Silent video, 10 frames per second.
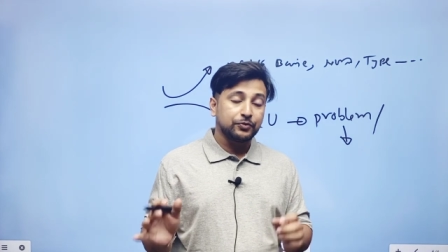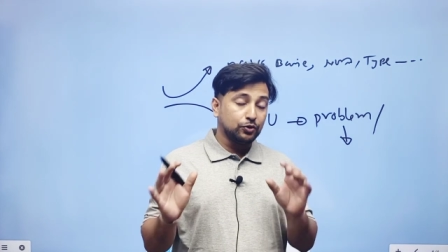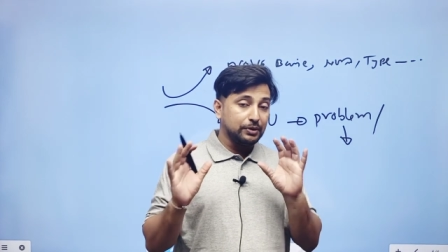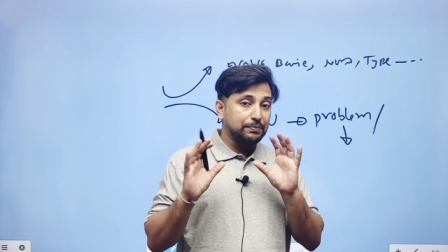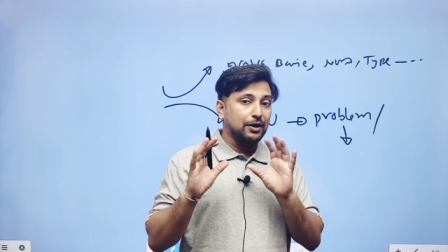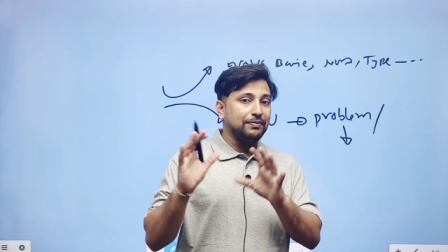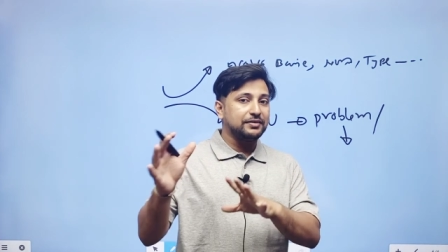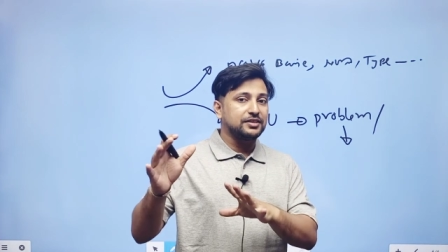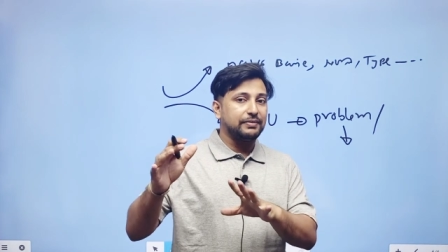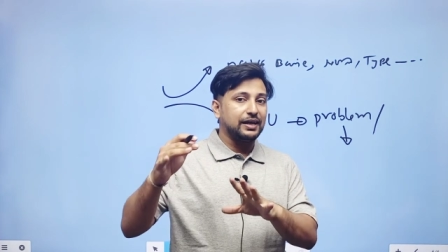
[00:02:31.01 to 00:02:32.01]
তুমি
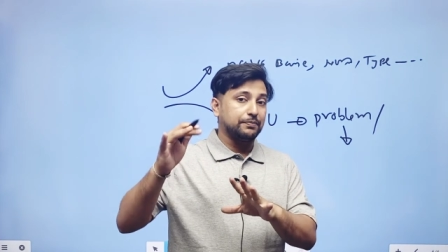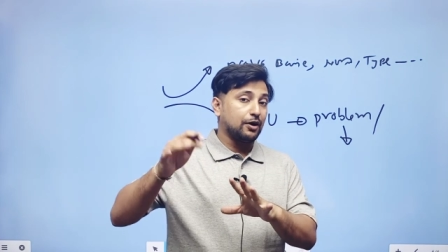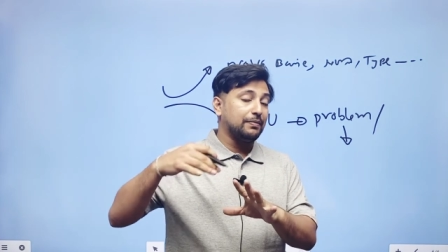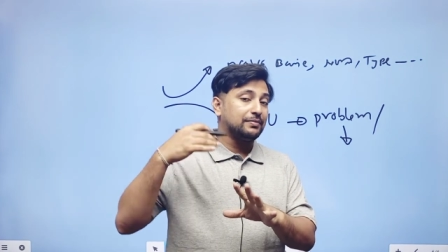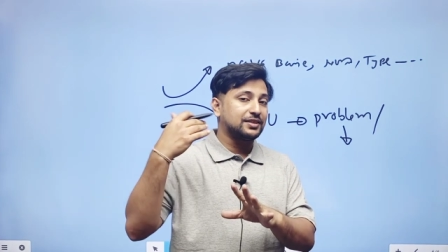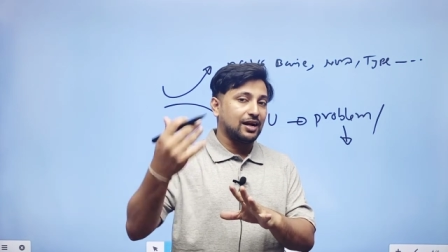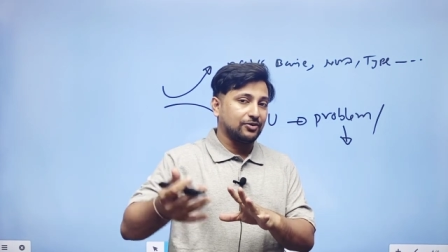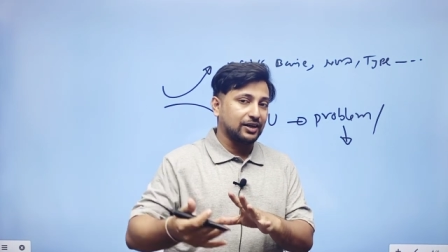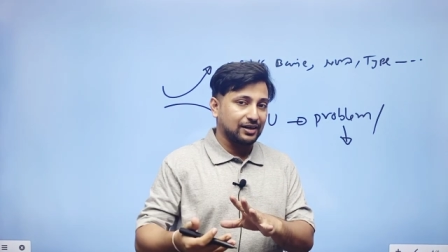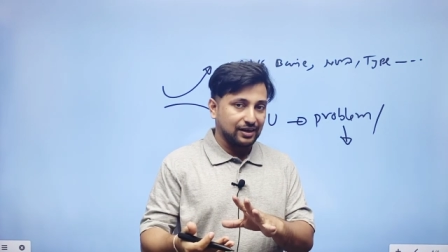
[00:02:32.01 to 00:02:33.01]
প্রবলেমস দিবা এই প্রবলেমসের
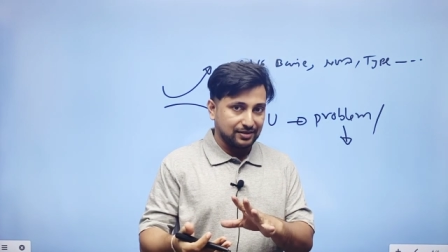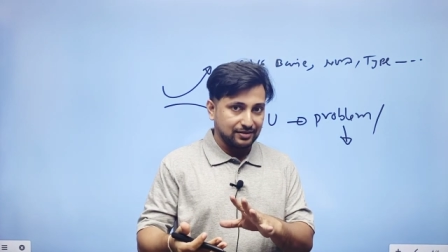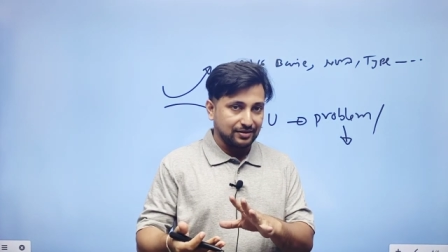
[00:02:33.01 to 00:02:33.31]
আলোকে ক্লাস